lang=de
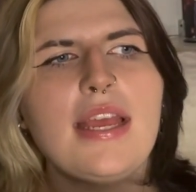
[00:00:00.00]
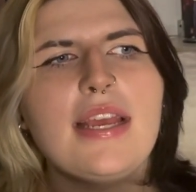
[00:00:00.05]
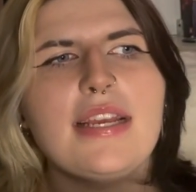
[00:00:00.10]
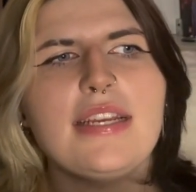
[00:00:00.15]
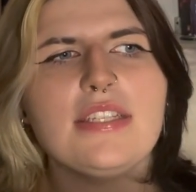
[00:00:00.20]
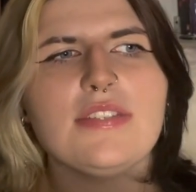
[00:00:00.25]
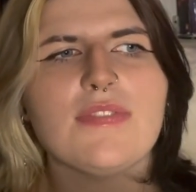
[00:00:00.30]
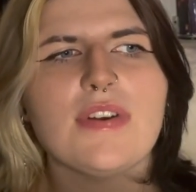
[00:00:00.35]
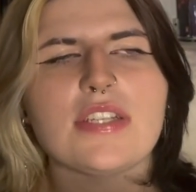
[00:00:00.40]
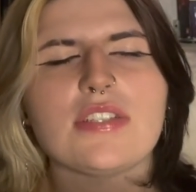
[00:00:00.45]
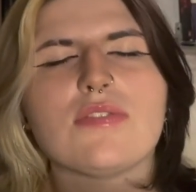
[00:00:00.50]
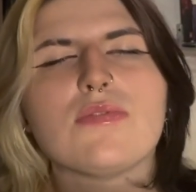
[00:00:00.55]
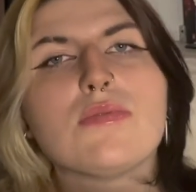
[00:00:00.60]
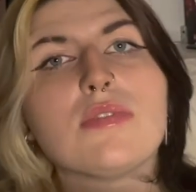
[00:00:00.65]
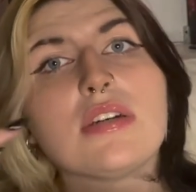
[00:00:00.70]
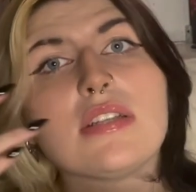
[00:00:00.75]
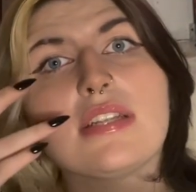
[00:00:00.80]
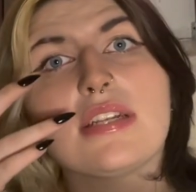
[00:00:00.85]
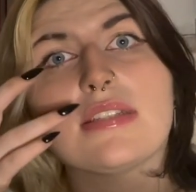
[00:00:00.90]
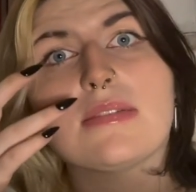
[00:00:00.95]
Ich weiß
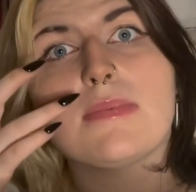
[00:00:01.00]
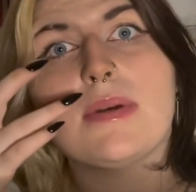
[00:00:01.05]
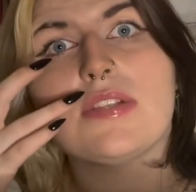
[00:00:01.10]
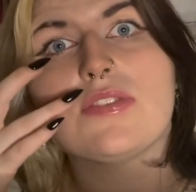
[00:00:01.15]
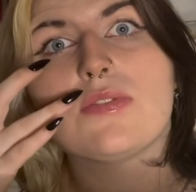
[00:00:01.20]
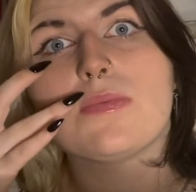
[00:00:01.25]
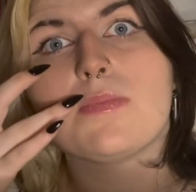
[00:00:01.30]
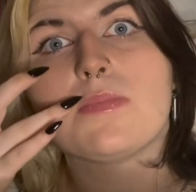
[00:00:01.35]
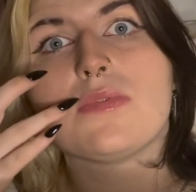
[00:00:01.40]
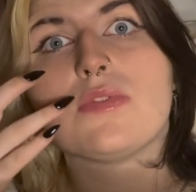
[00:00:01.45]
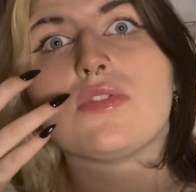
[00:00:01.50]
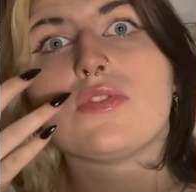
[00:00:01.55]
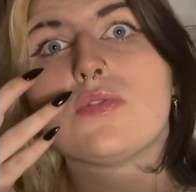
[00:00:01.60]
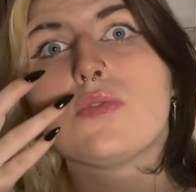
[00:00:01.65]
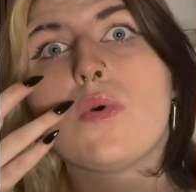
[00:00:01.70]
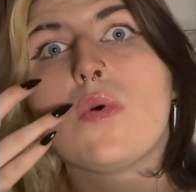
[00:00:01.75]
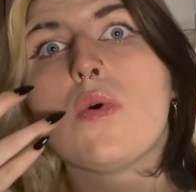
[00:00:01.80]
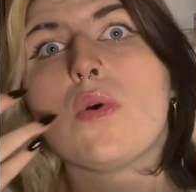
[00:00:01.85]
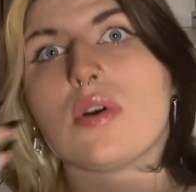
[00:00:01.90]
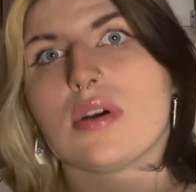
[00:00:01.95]
nur, dass mein Sub
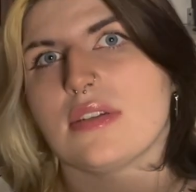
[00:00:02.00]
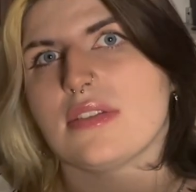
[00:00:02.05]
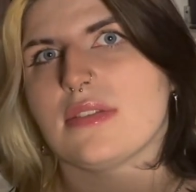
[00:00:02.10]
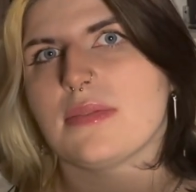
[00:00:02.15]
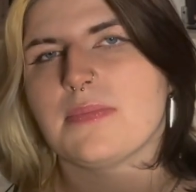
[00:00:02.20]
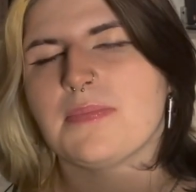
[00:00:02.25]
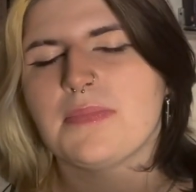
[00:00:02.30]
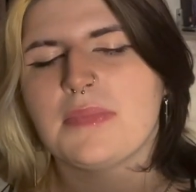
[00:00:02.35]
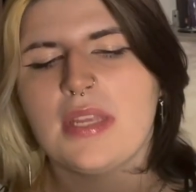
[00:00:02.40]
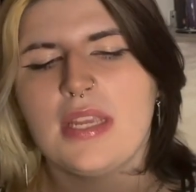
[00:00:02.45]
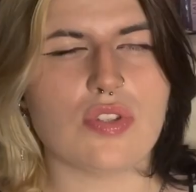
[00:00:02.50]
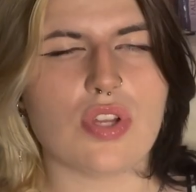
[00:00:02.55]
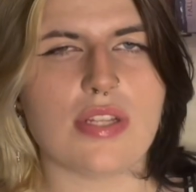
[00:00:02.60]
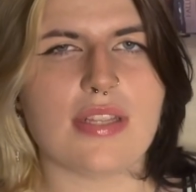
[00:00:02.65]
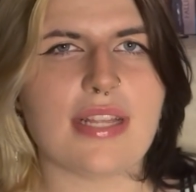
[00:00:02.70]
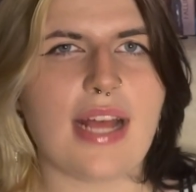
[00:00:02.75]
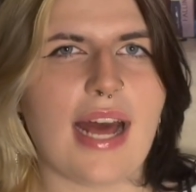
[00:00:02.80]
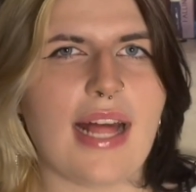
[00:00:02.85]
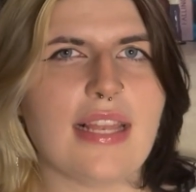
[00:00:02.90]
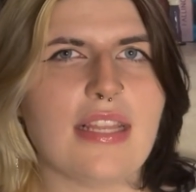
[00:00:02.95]
zu hoch ist.
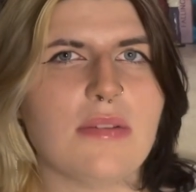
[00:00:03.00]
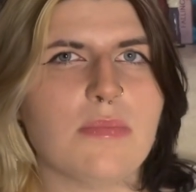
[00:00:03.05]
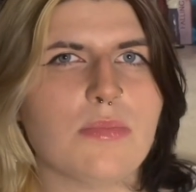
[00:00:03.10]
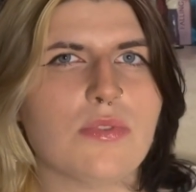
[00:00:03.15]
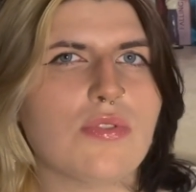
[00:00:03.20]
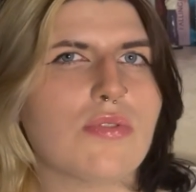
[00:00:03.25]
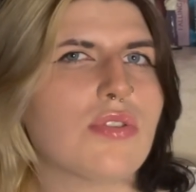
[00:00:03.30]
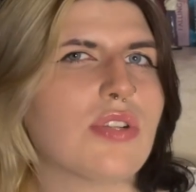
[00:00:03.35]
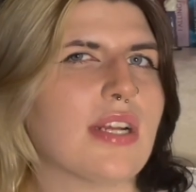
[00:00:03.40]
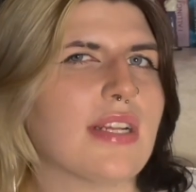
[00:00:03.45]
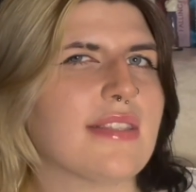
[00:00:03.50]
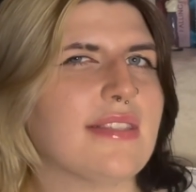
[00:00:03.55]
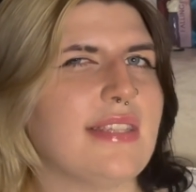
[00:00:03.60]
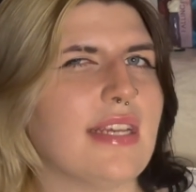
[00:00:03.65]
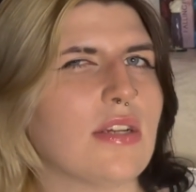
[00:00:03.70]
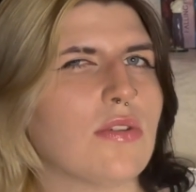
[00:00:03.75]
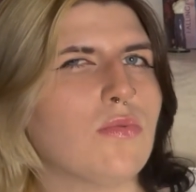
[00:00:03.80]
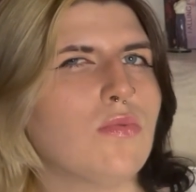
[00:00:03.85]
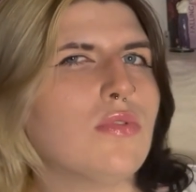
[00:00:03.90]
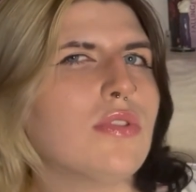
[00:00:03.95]
Sollten alle im Zustand
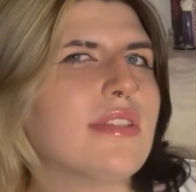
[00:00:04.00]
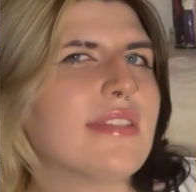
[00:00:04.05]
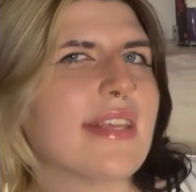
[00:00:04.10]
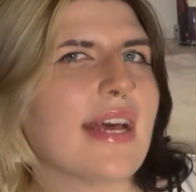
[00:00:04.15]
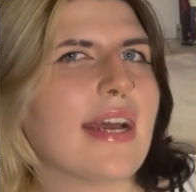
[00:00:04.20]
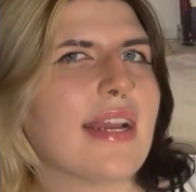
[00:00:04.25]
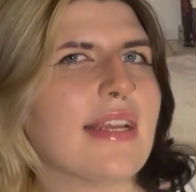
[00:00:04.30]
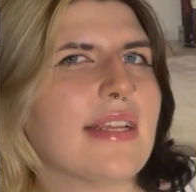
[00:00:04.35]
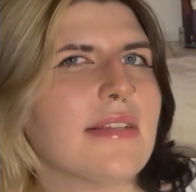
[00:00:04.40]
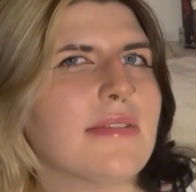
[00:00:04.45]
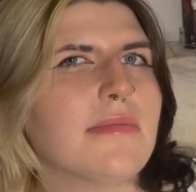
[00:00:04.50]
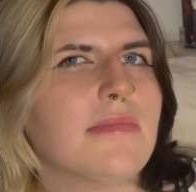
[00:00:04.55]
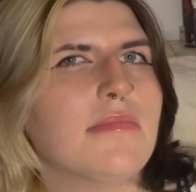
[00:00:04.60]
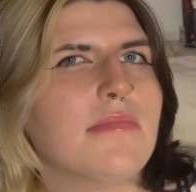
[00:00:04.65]
sehr gut sein.